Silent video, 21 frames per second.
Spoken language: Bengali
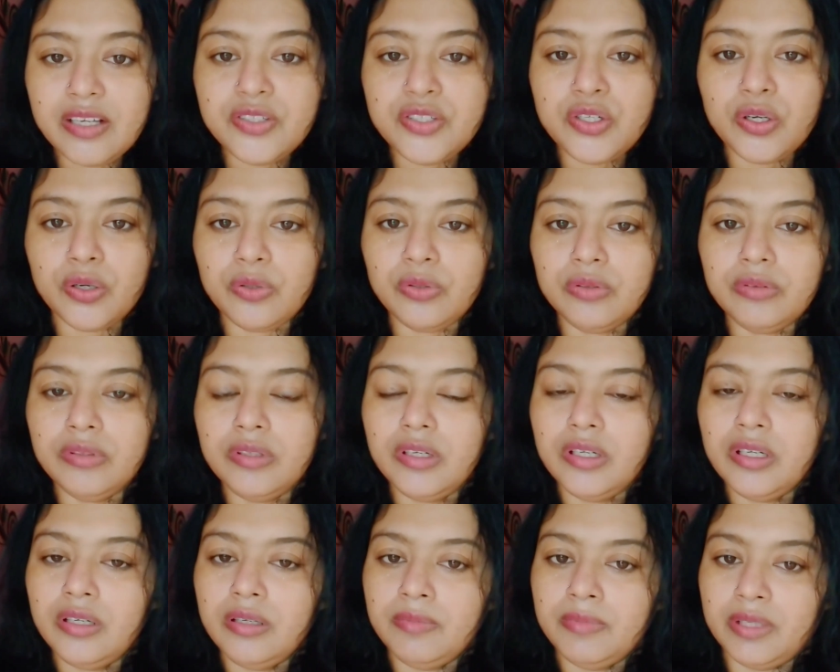যখন
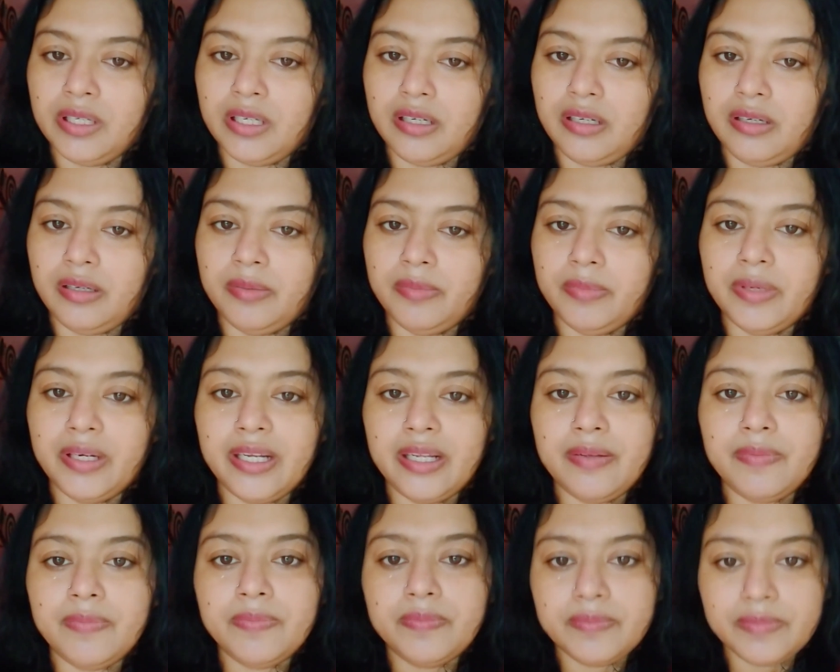মানে
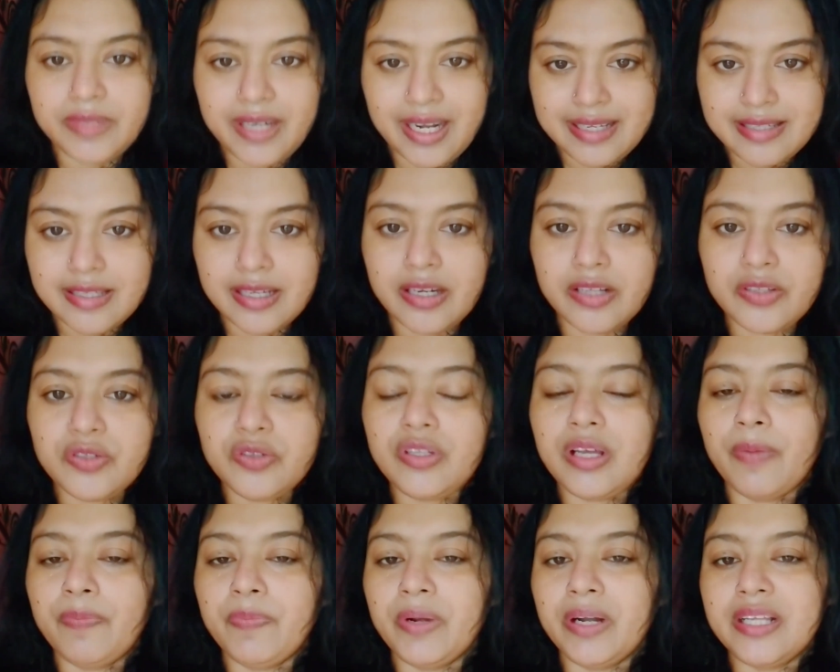রাস্তাটা যদি
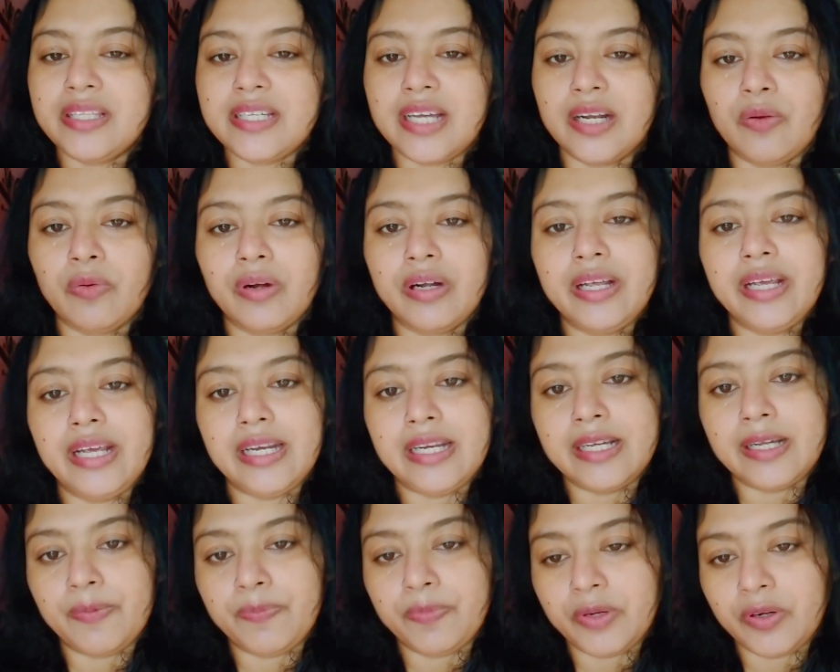আপনারা যান ওখানে
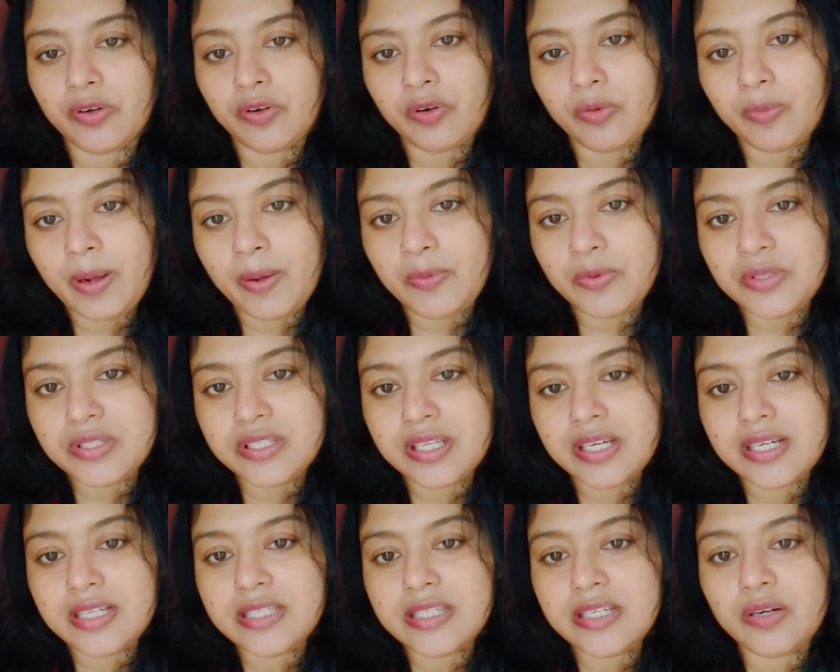হেলিকপ্টারেরও ব্যবস্থা
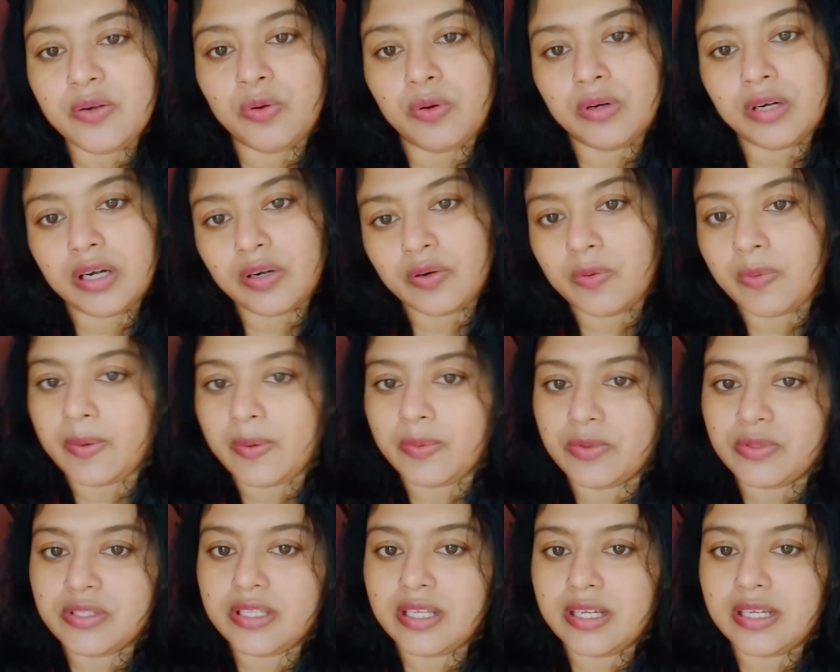আছে ঘোড়ারও
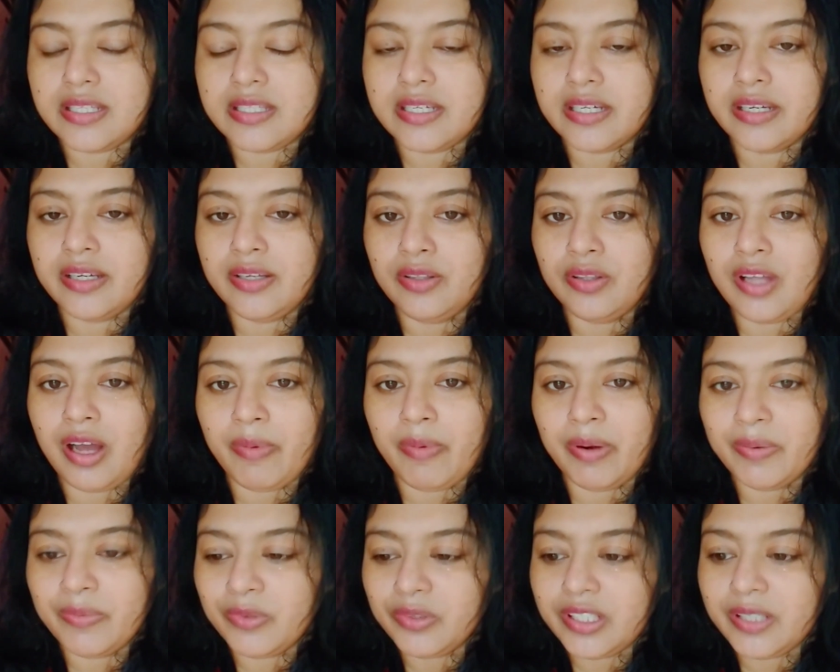ব্যবস্থা আছে কিন্তু আমার
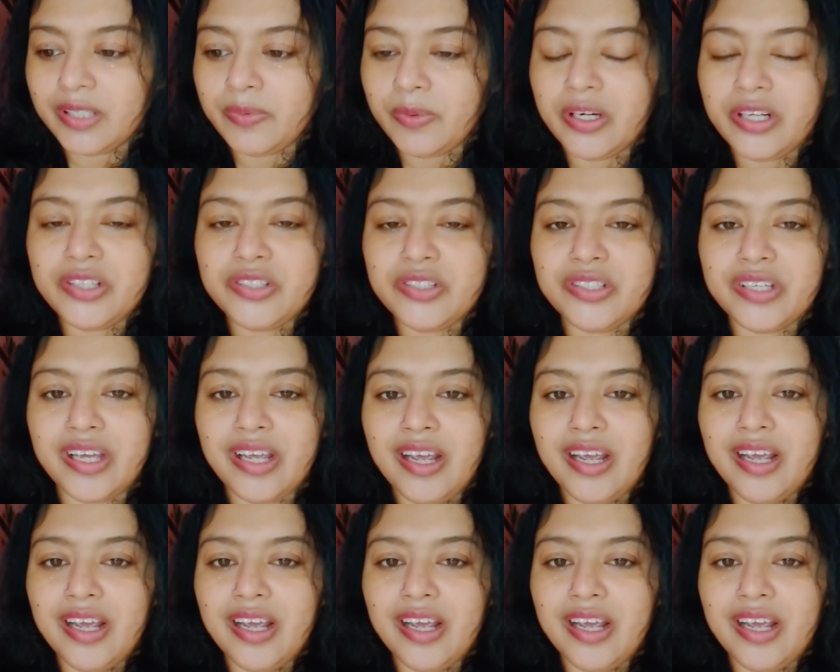মতে বলে যে